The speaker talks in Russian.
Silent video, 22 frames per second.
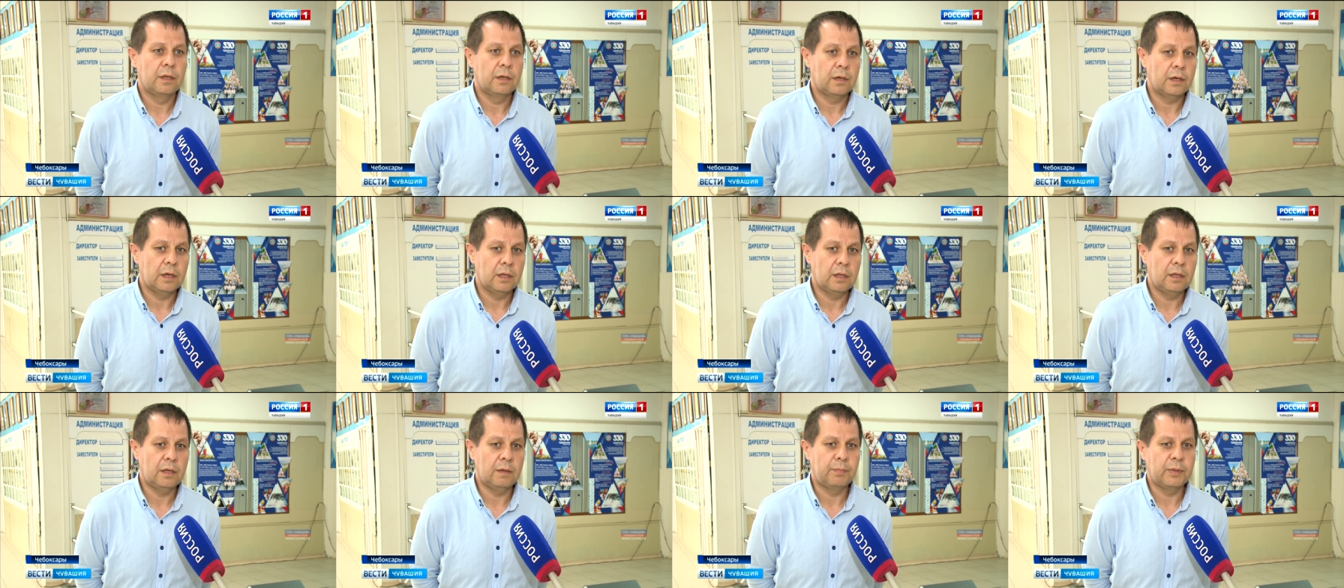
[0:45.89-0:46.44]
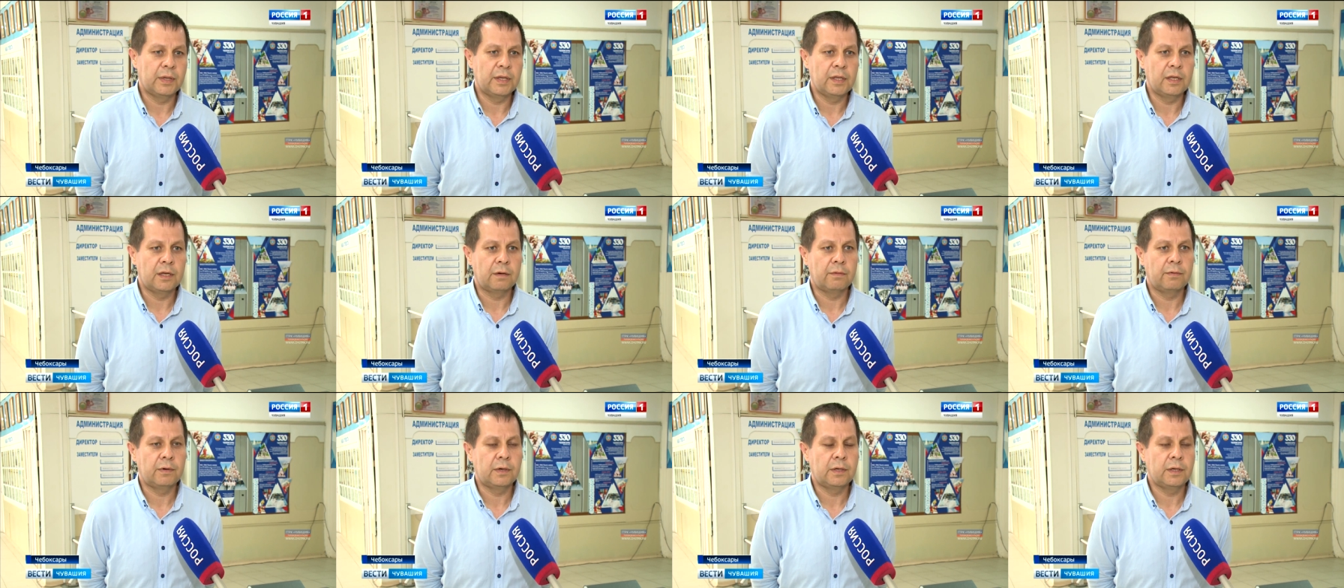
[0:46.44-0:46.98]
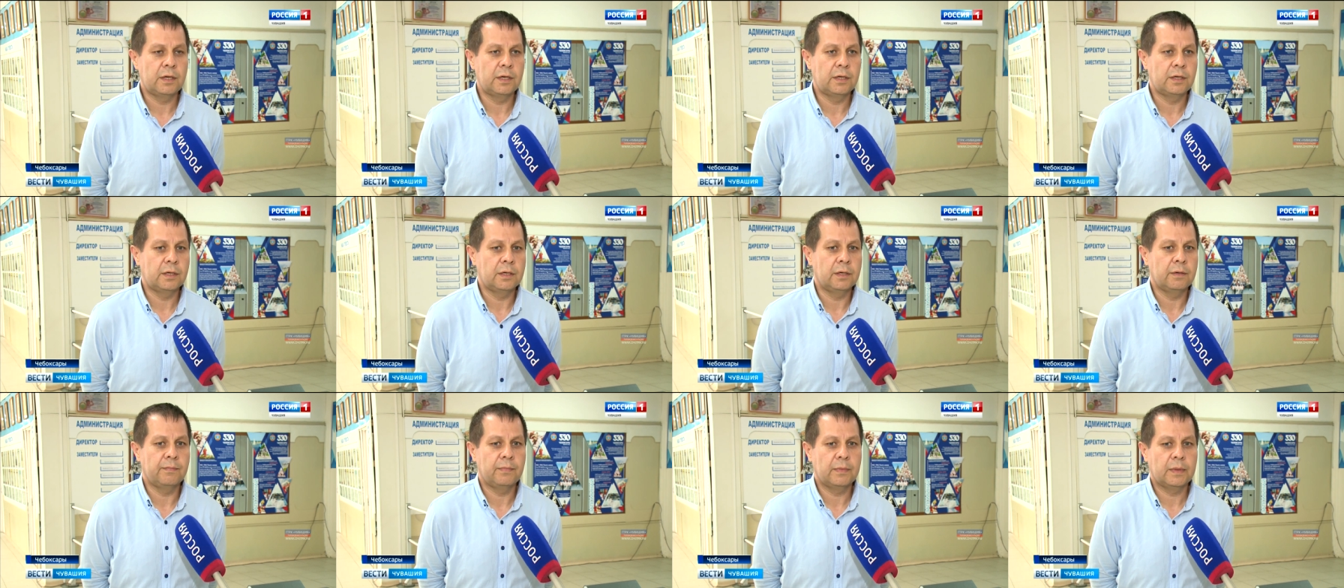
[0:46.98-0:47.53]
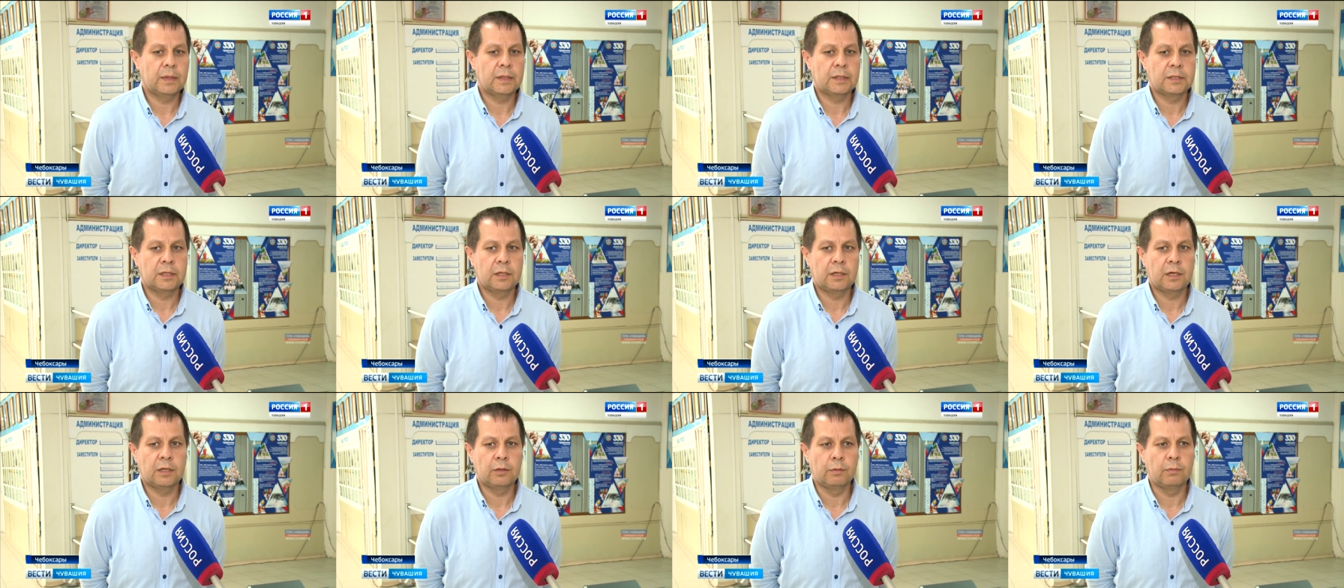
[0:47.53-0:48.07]
они планировали или
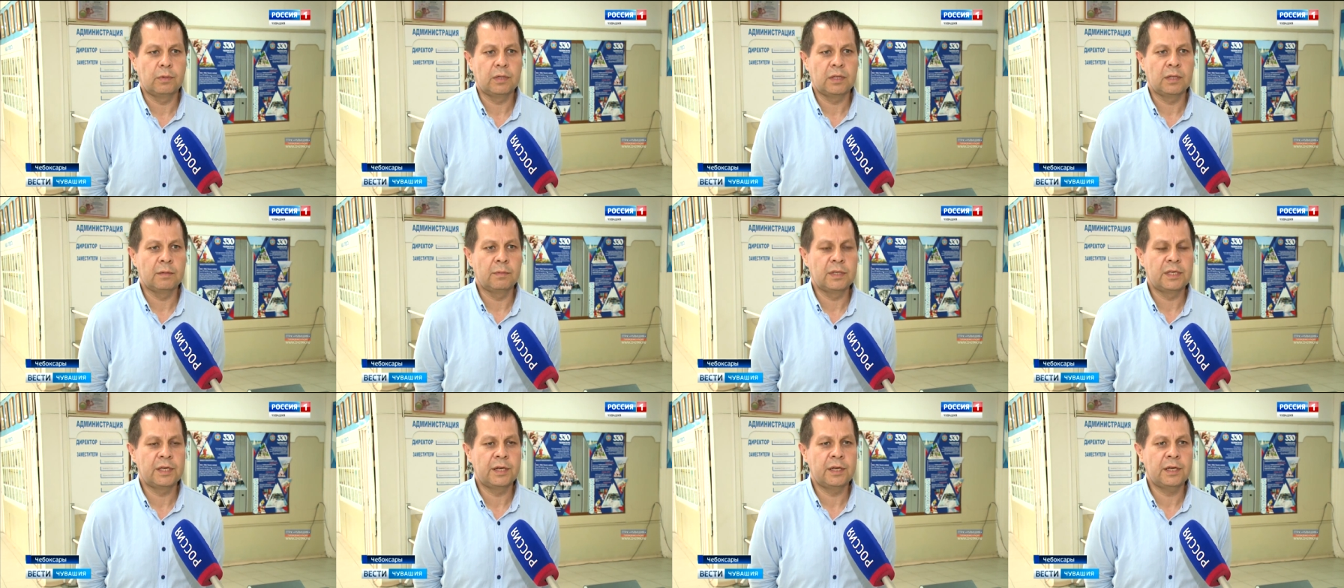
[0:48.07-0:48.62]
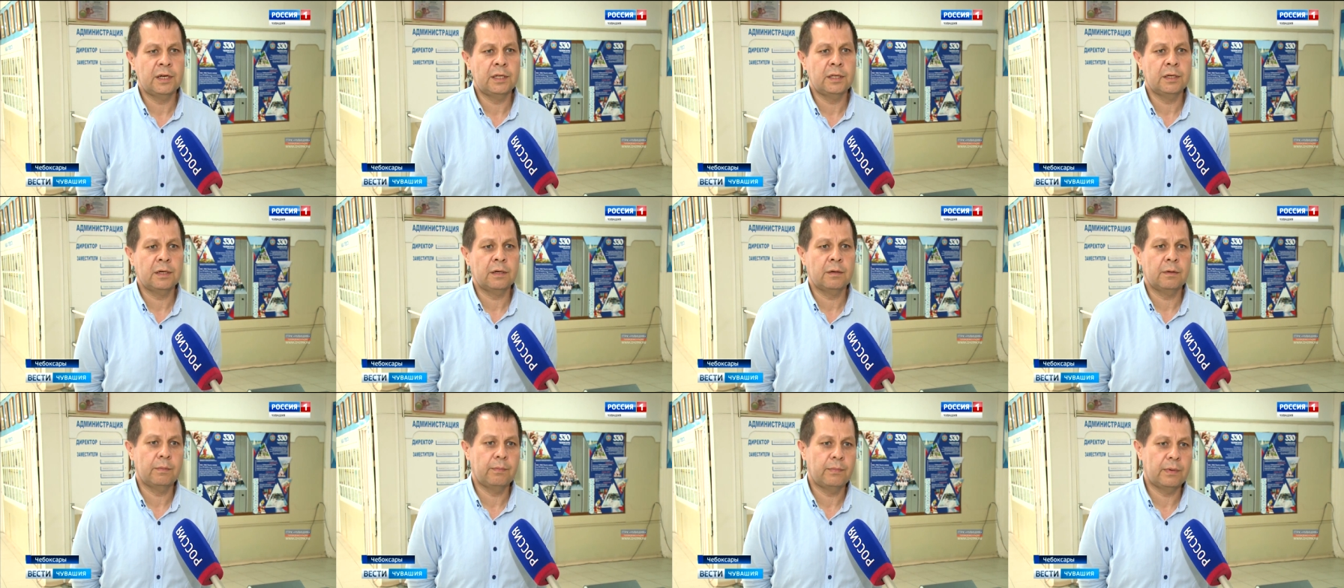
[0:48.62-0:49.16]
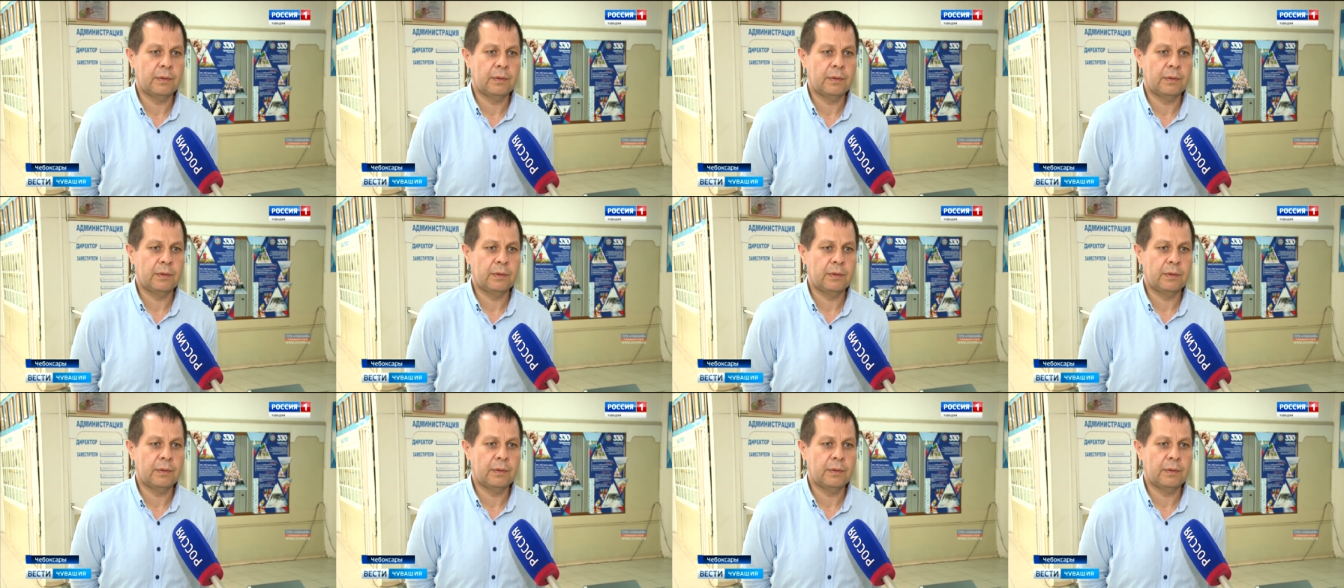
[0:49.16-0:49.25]
сэкономить на материалах,